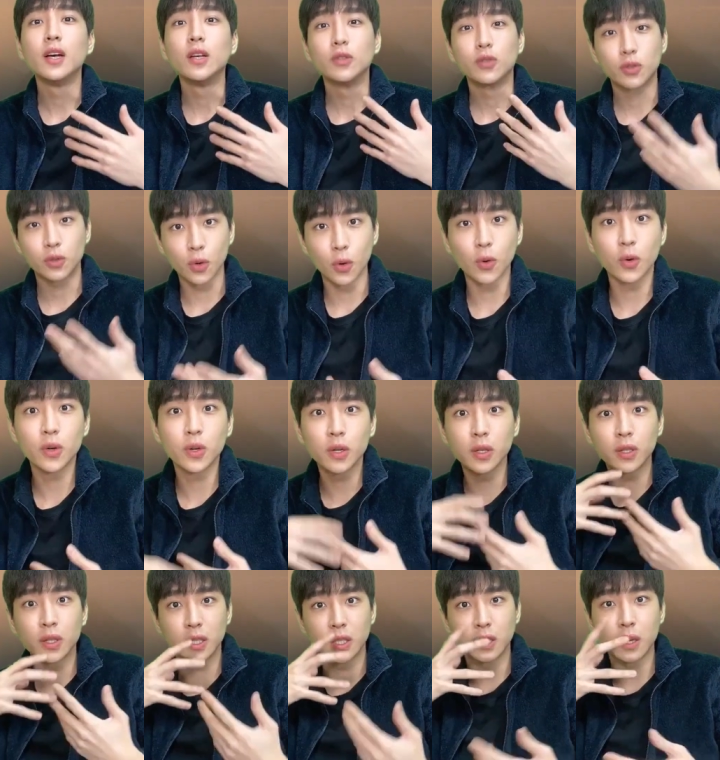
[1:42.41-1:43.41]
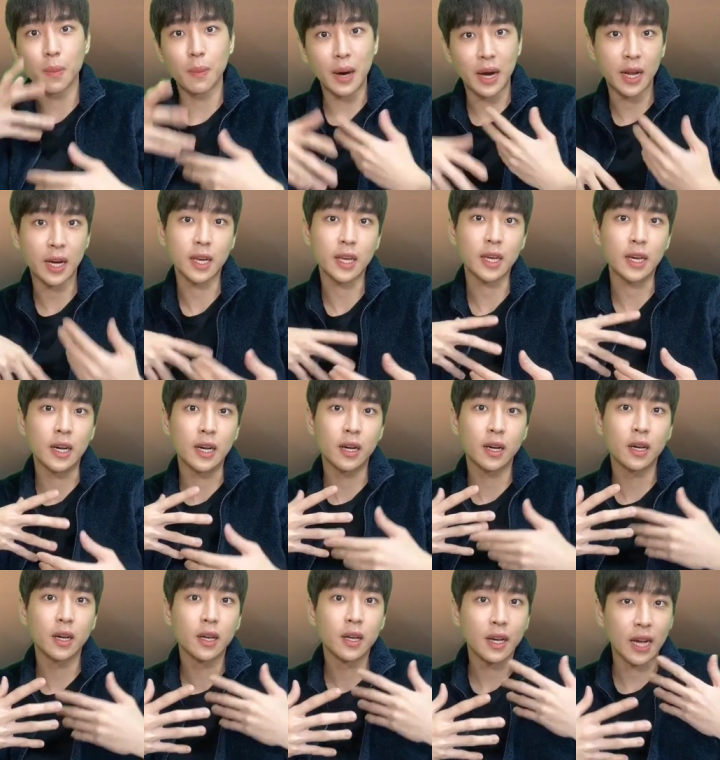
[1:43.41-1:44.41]
좋은 이제
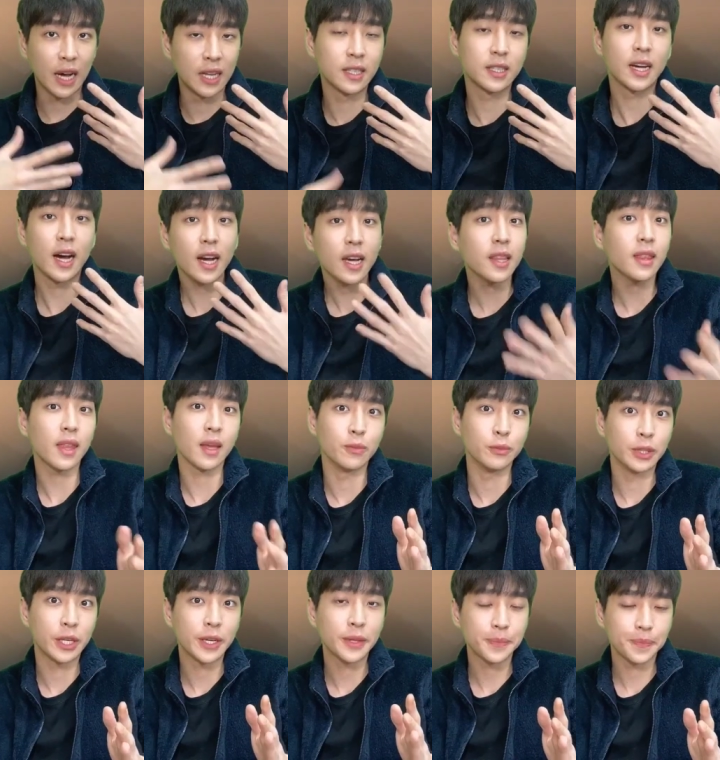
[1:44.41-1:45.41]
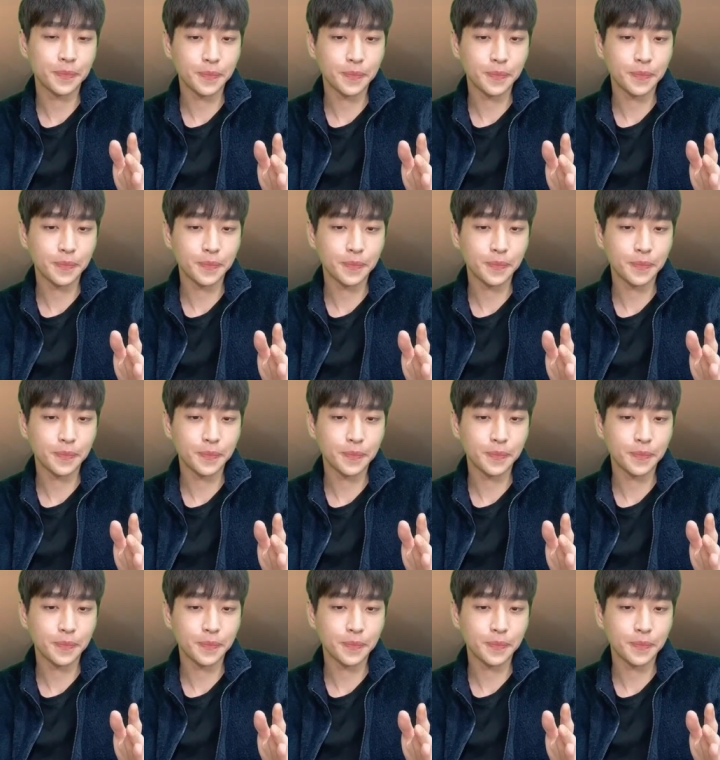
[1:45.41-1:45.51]
말하기가 가능하기 때문에.